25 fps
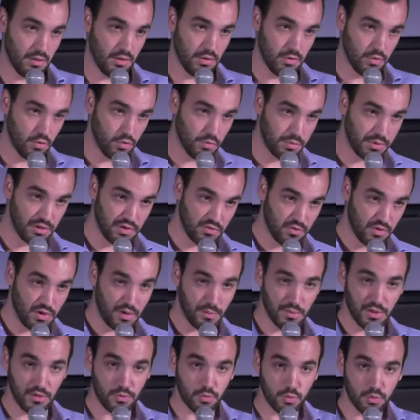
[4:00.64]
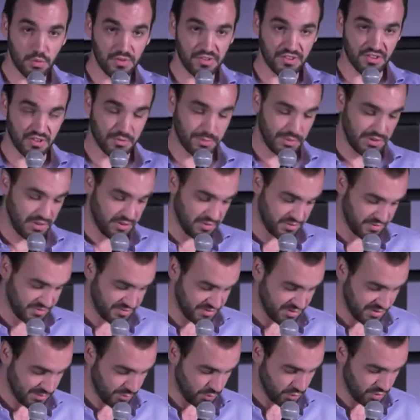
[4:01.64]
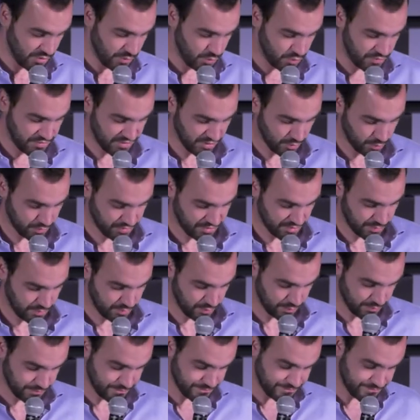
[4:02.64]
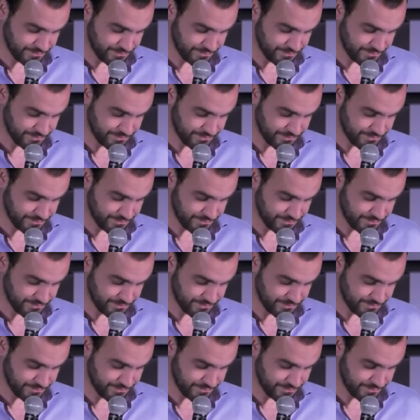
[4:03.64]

euh, de prévoir bah, tous les aspects d'un système au début de sa conception.